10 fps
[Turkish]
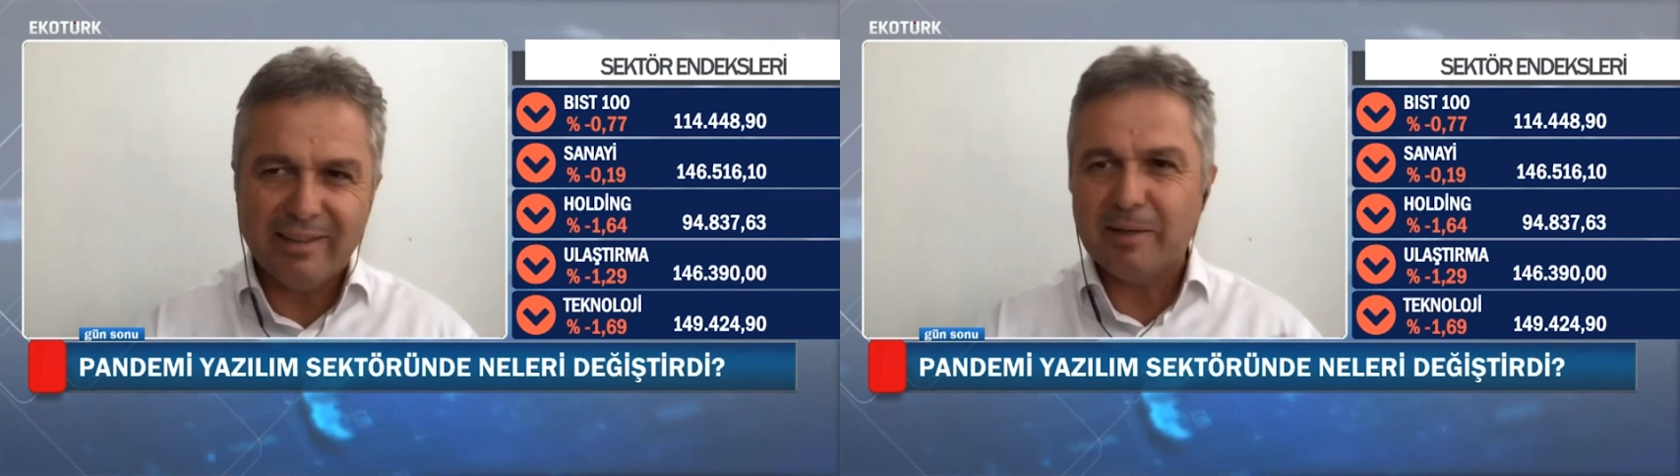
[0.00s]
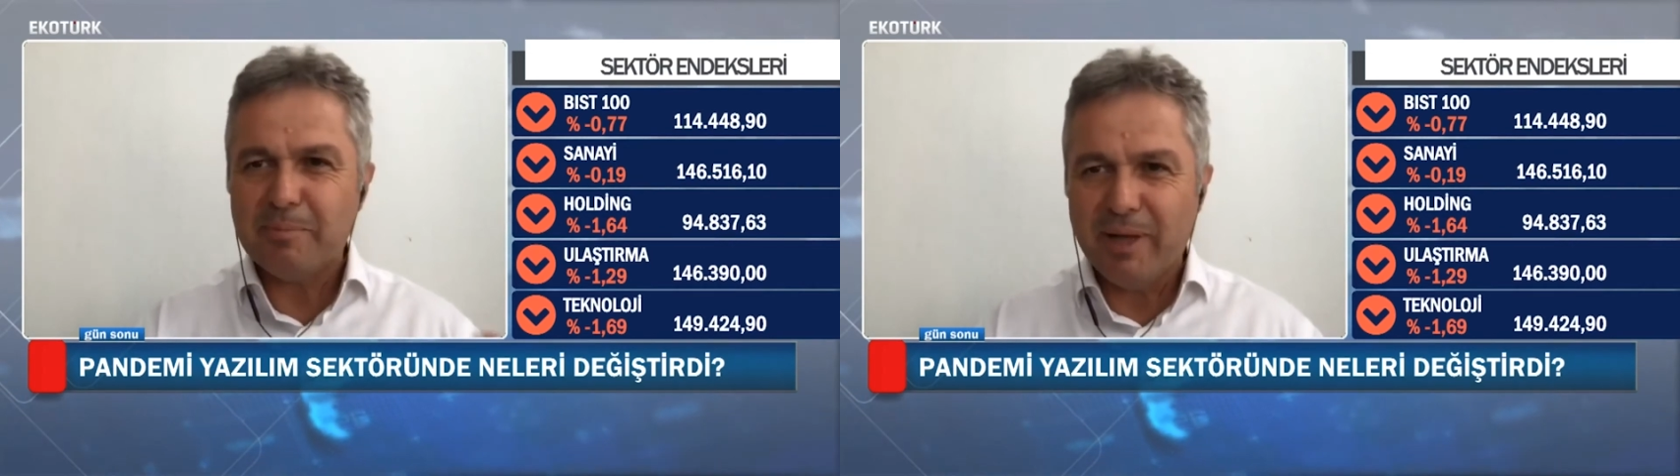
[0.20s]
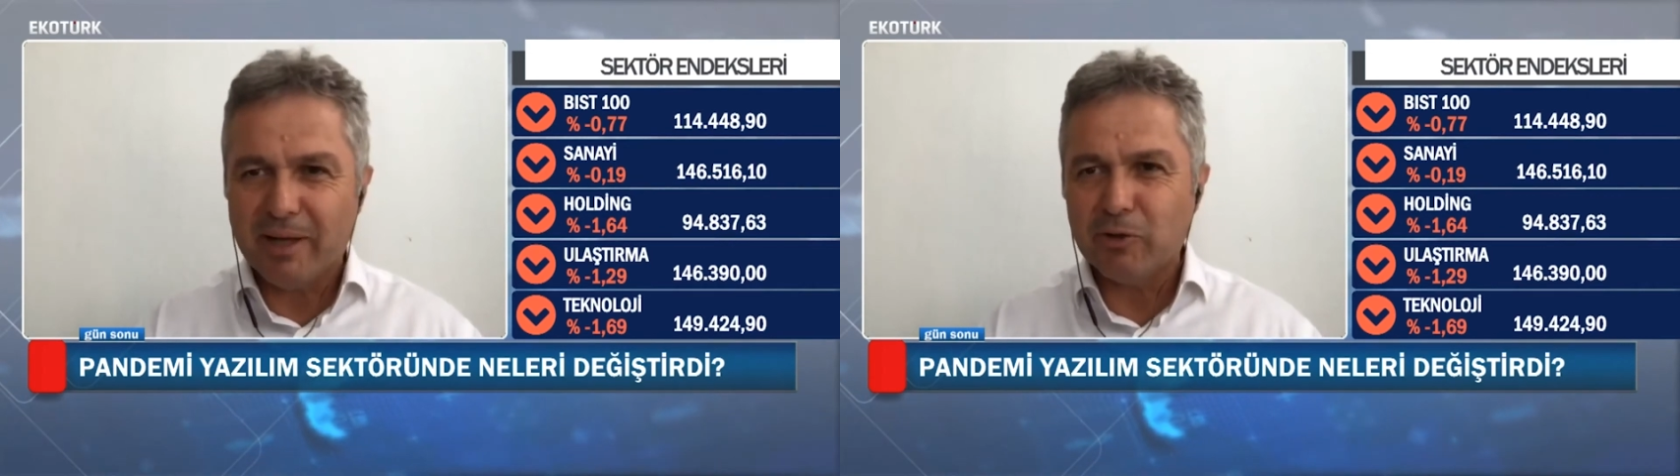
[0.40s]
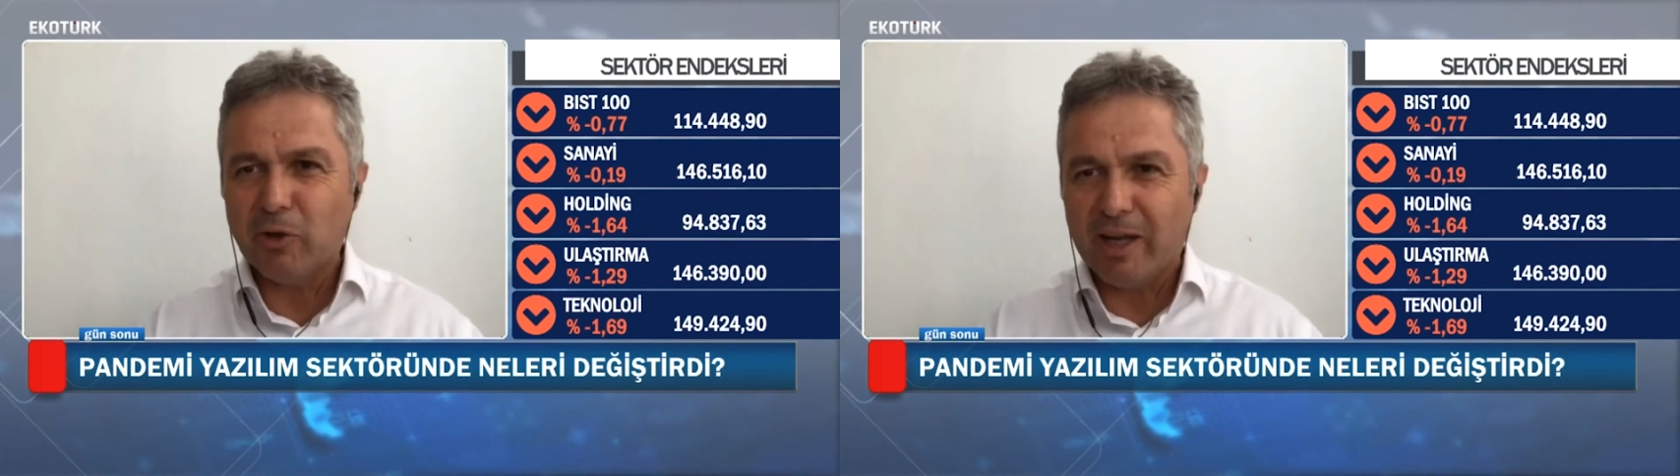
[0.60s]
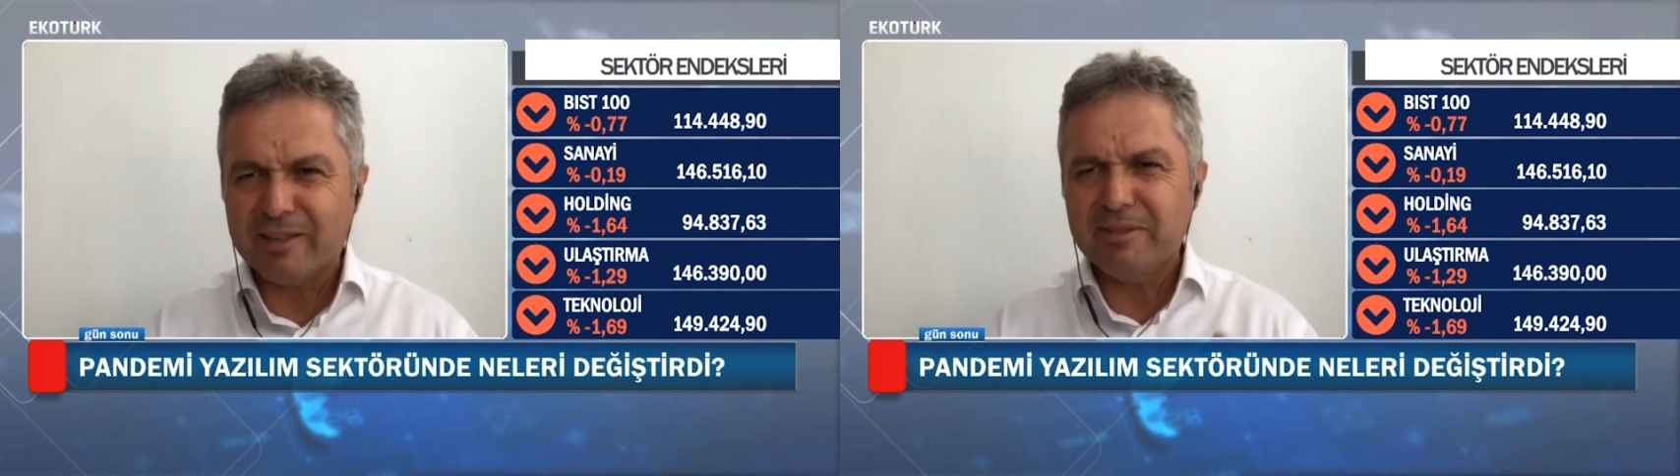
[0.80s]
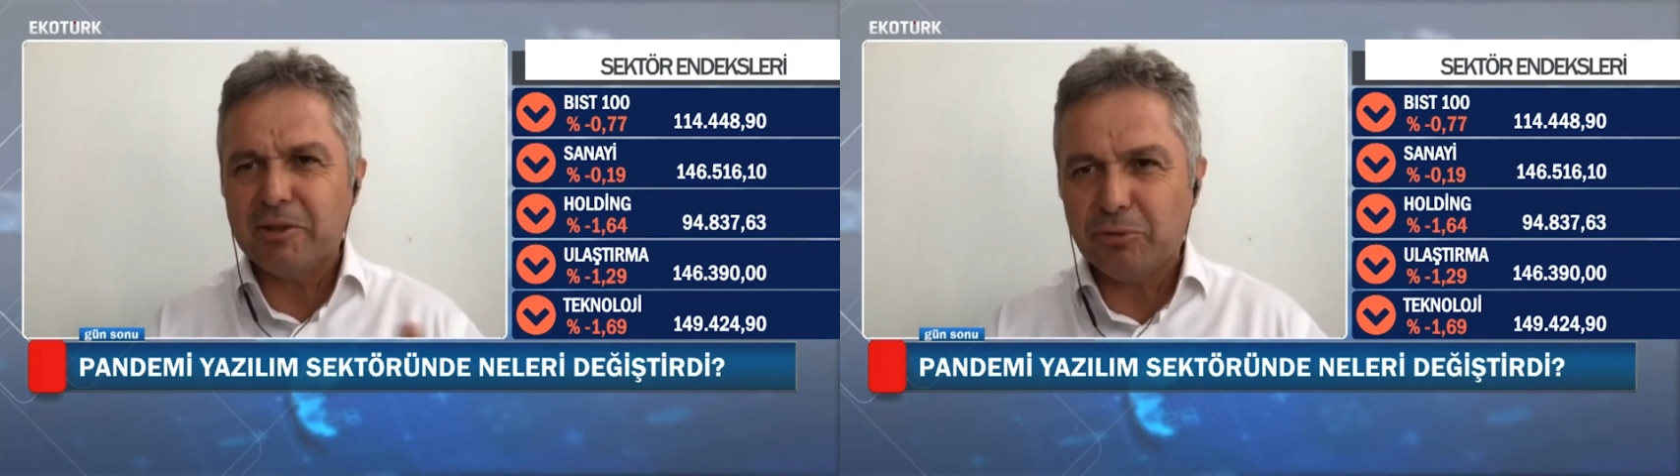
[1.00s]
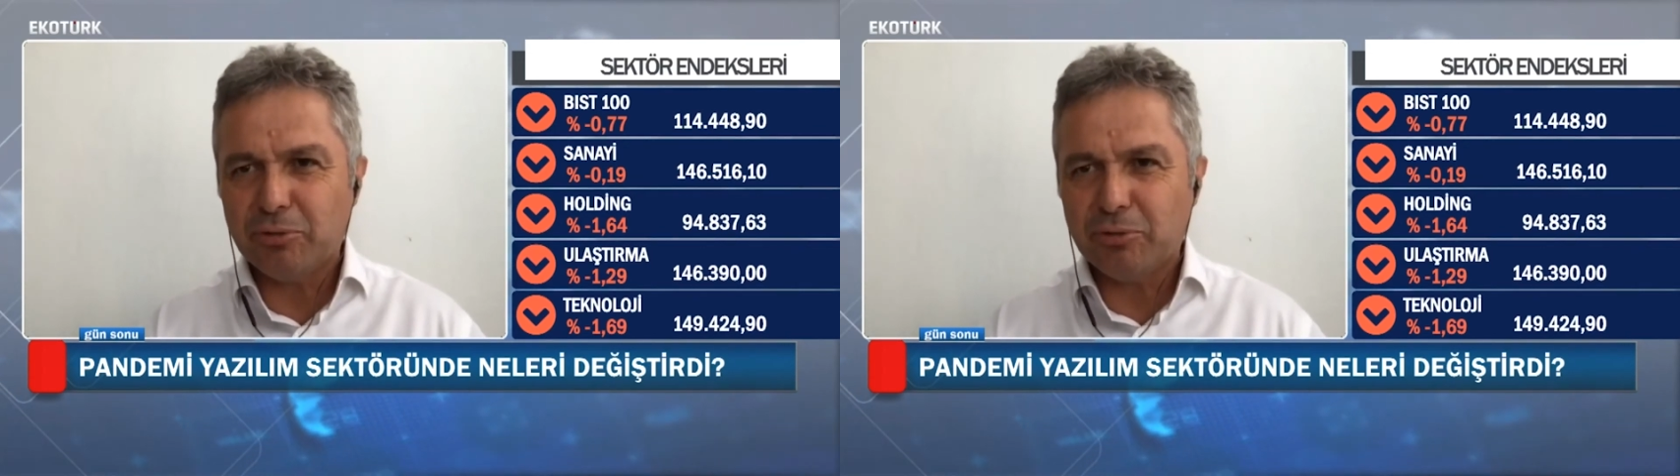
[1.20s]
Kendileri planlıyorlardı